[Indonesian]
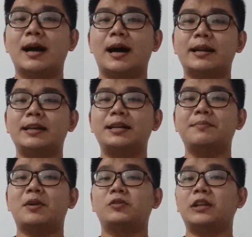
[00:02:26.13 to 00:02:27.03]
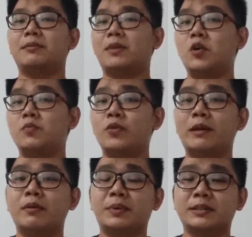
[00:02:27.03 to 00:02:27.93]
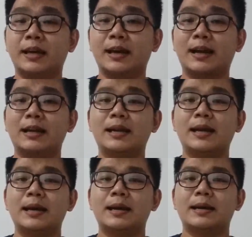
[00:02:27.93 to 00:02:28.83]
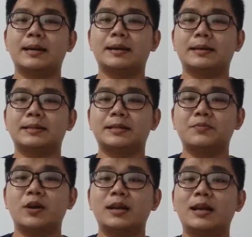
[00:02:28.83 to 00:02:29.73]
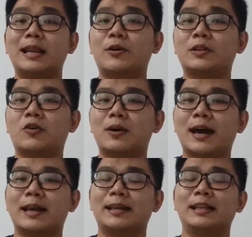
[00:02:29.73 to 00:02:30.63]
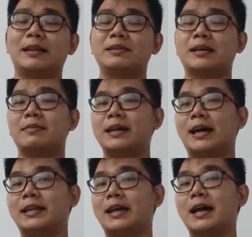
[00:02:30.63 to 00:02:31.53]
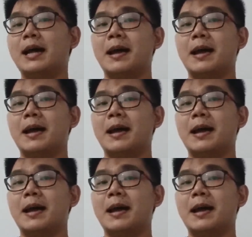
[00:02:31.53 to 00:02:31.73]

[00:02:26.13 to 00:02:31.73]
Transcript: hari ini mau tidak mau mulai mempercayakan uh, semuanya lewat online. Kita bisa melihat ya,